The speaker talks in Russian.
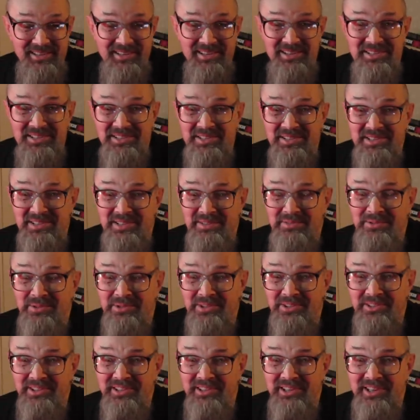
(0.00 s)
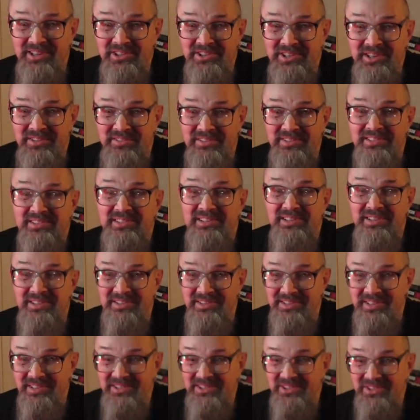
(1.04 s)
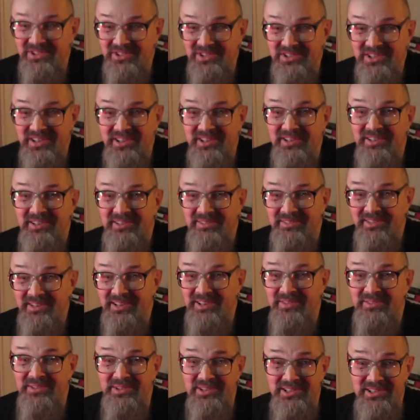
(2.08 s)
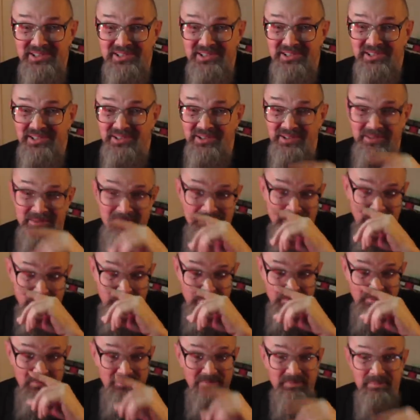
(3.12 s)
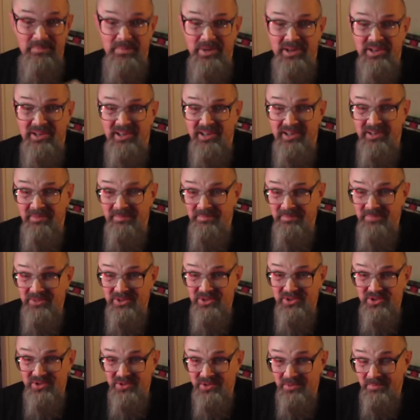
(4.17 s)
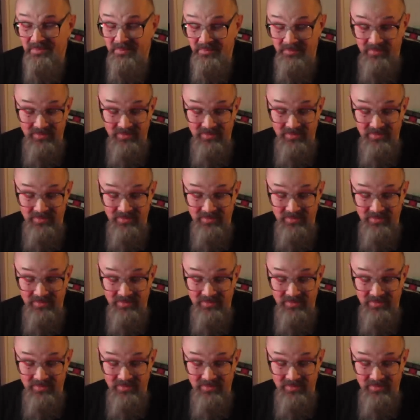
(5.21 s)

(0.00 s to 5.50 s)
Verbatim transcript: От саксофона до ножа, вы знаете, один шаг. Я его не сделал пока еще.